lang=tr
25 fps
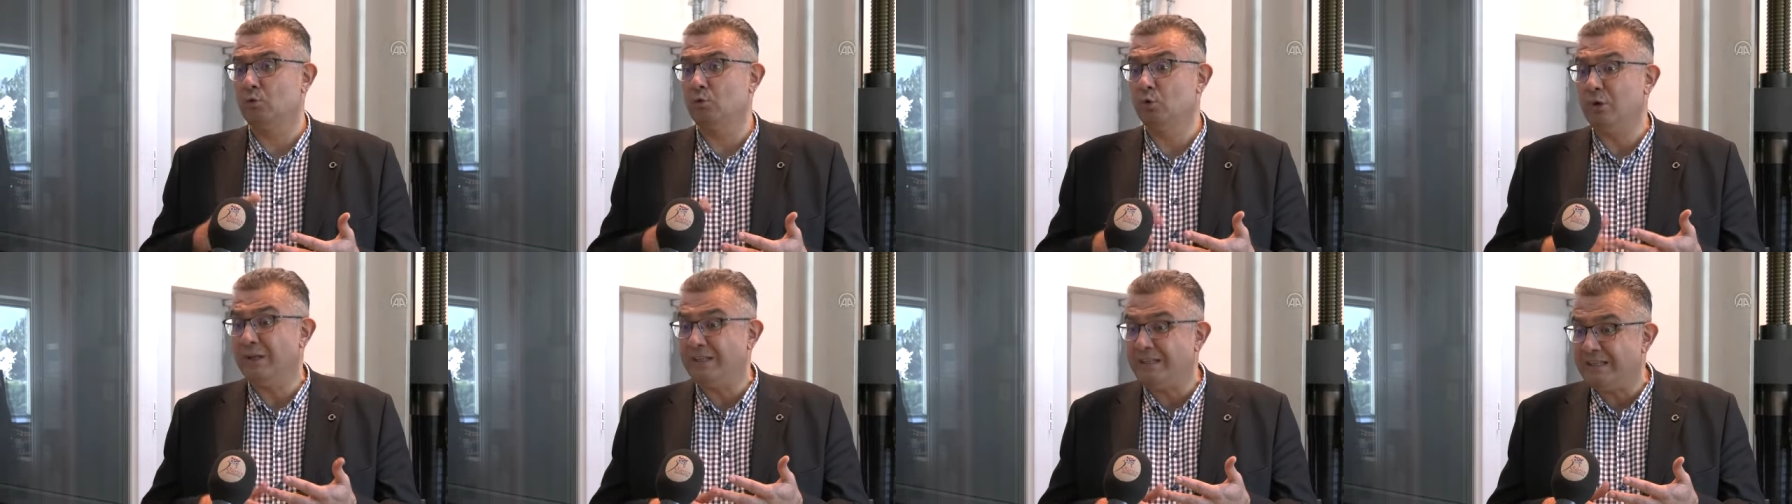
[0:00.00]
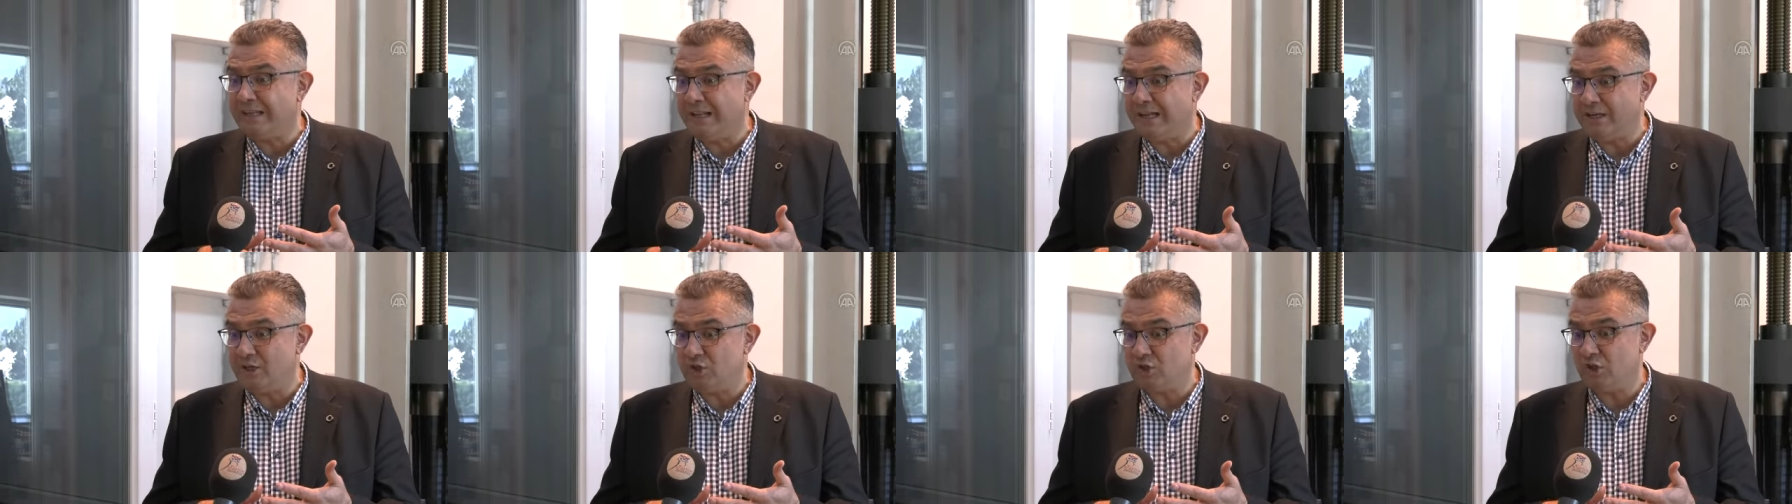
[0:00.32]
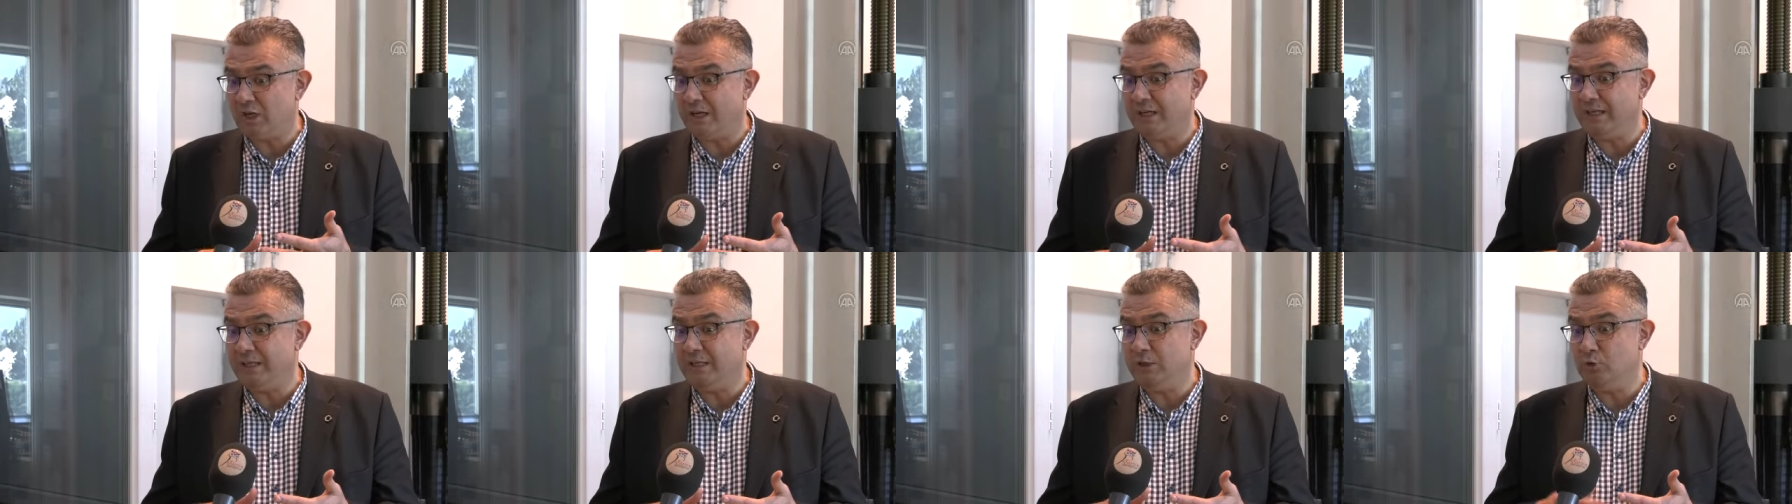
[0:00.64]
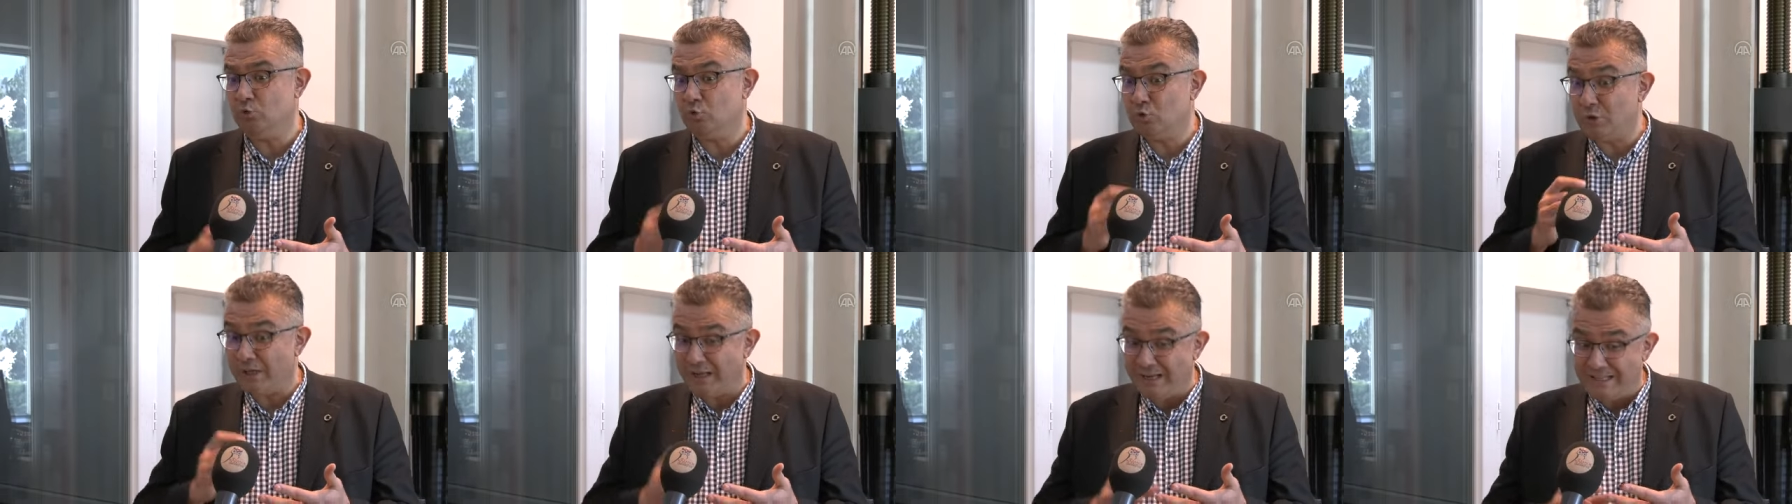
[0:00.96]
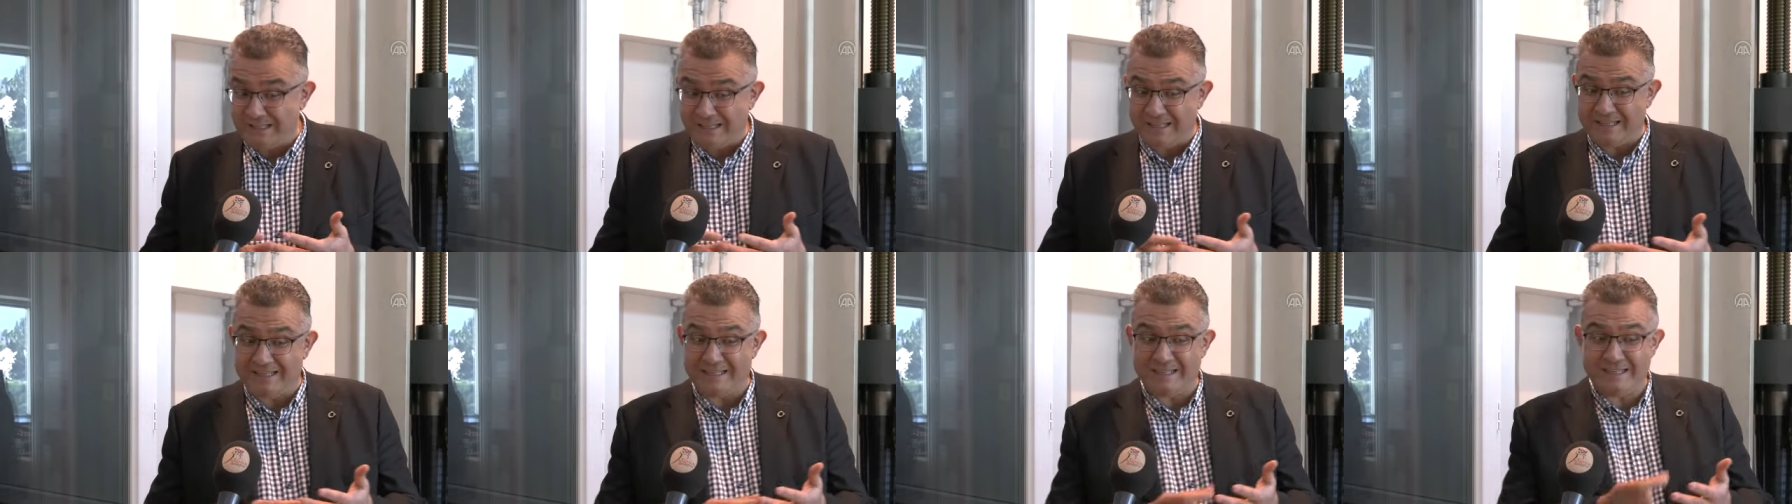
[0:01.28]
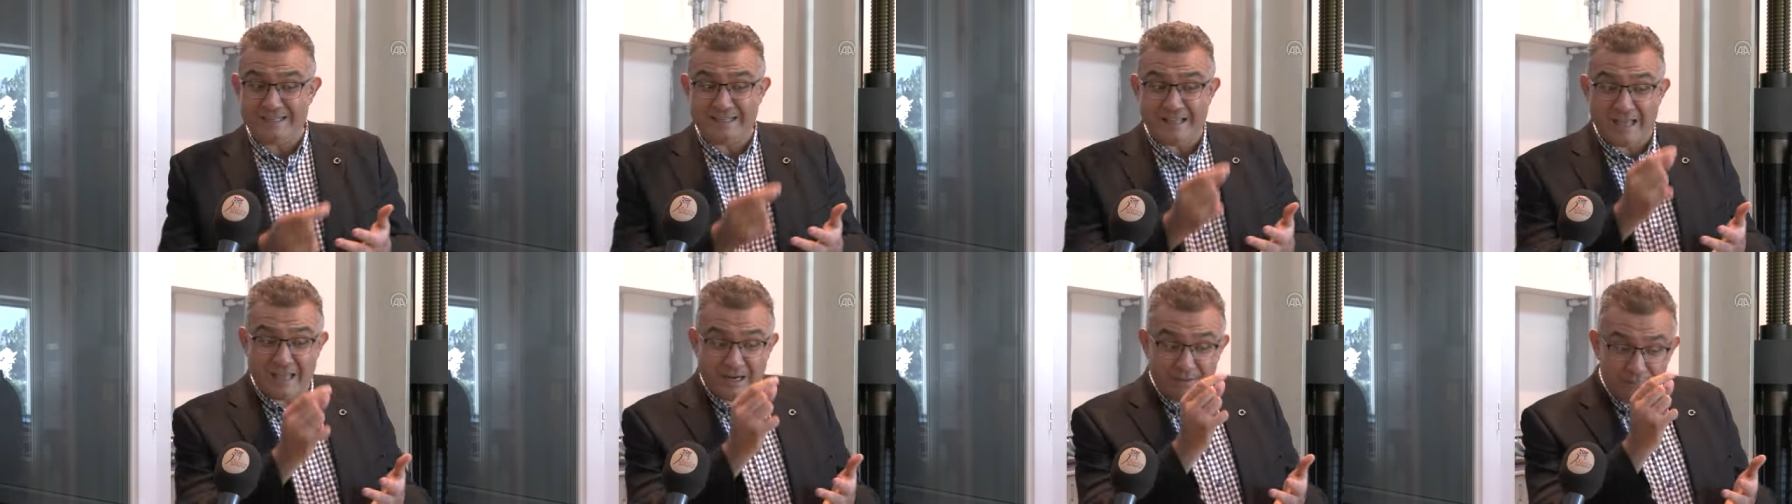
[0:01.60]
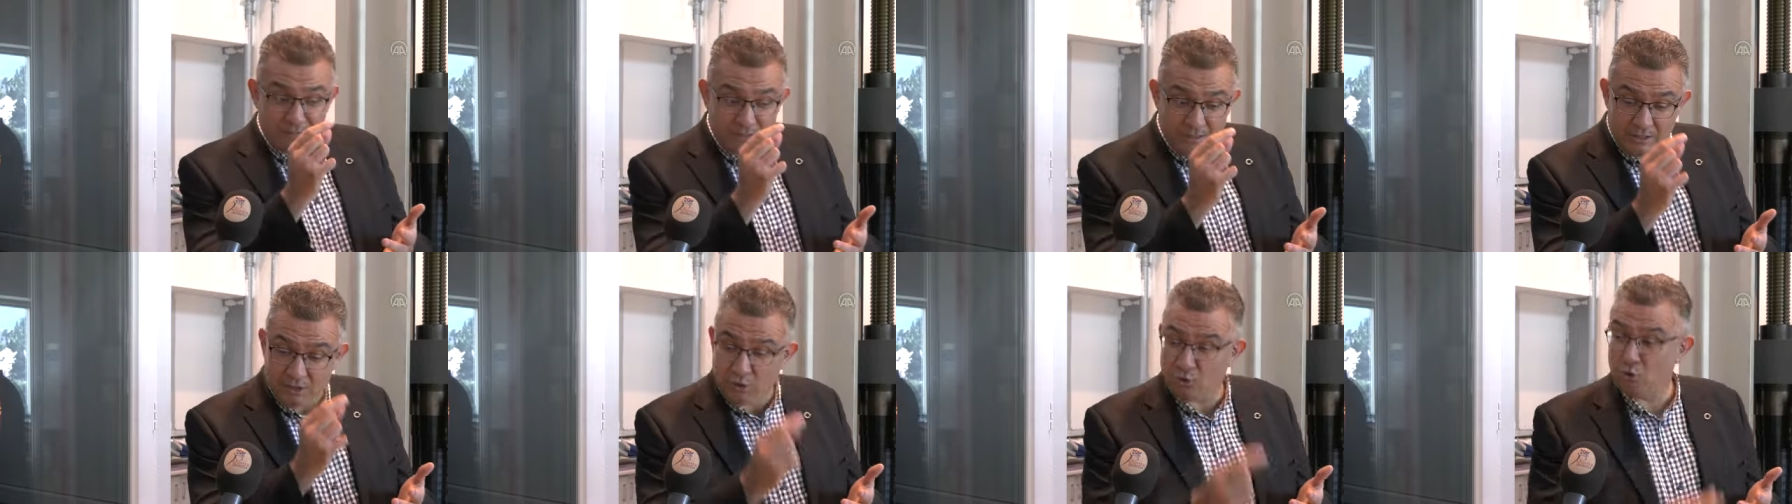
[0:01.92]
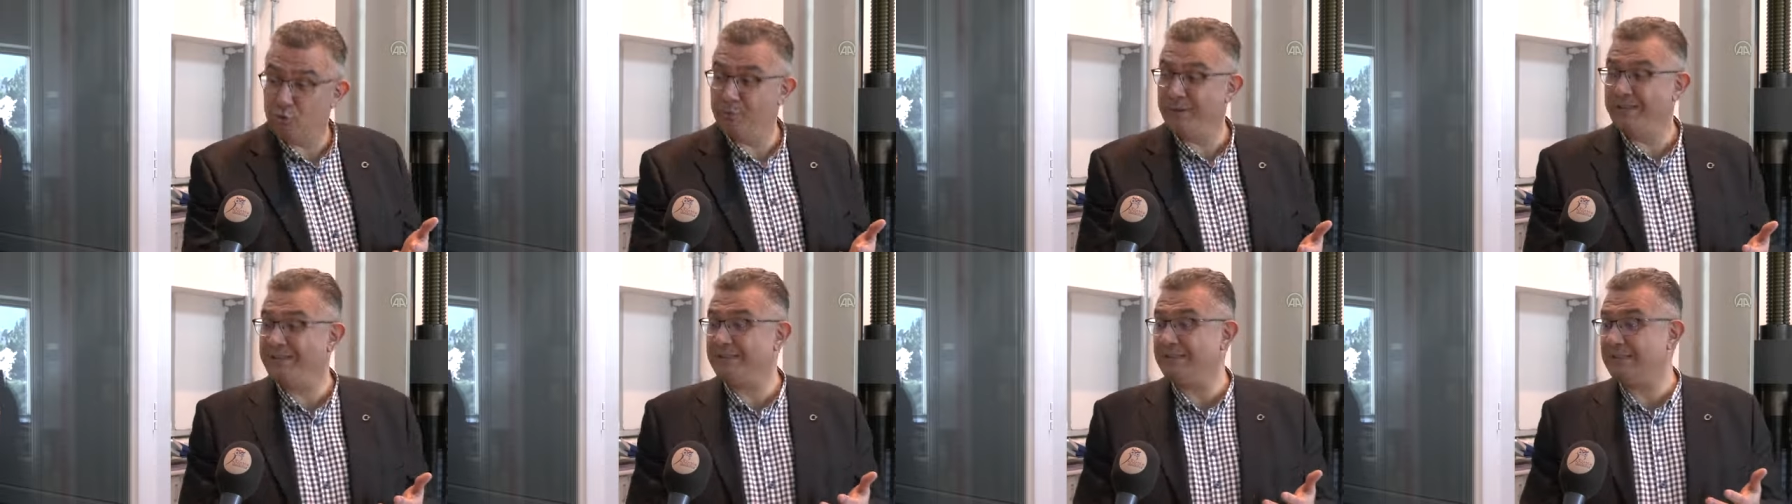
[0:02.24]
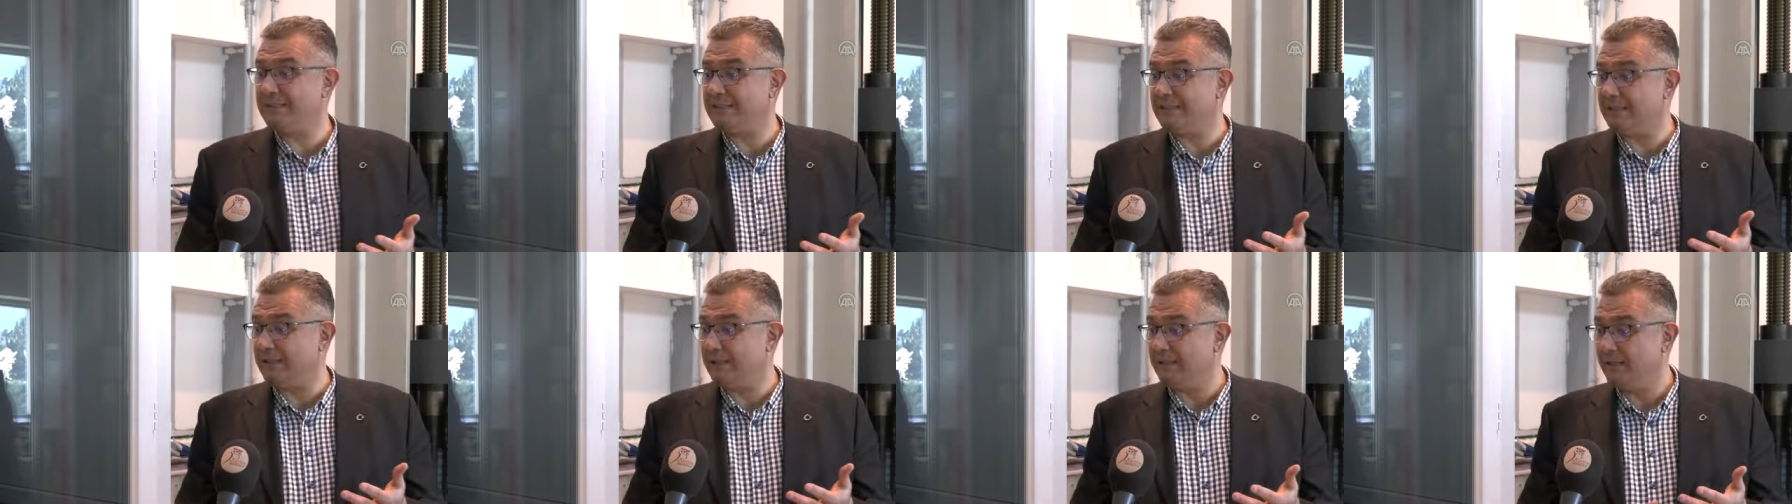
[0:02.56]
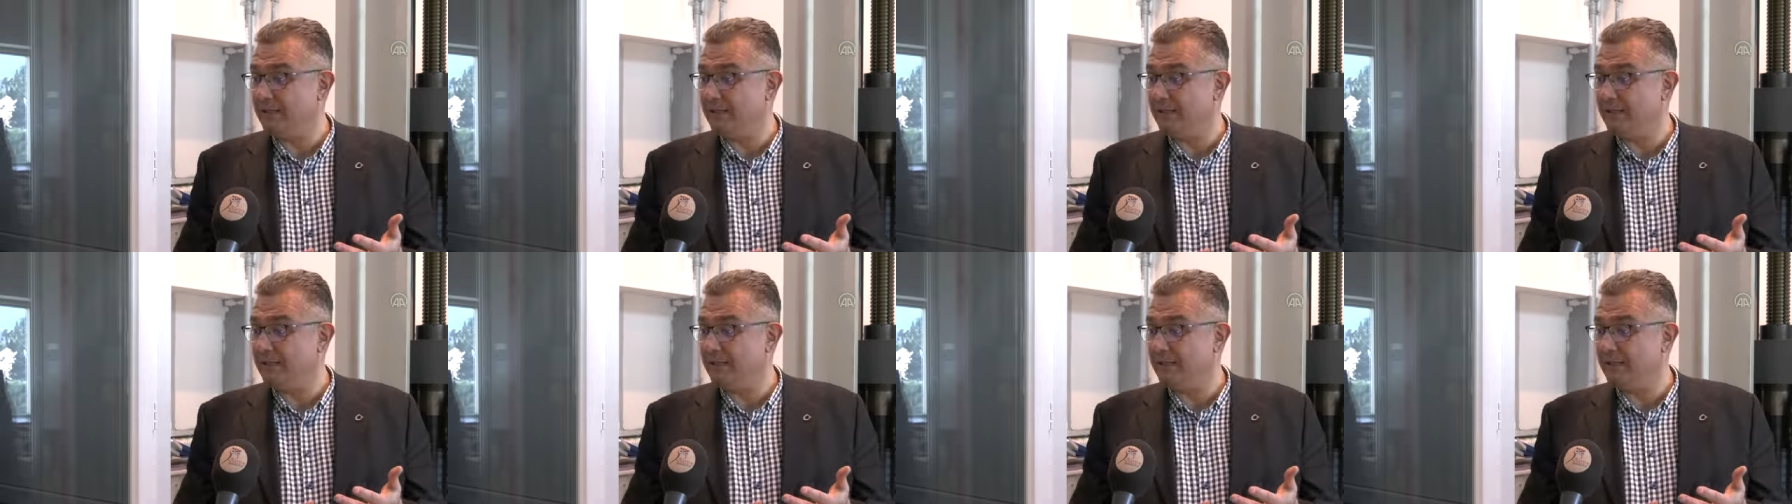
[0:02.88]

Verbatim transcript: Üretilen çeliğin üzerindeki nervir geometrisi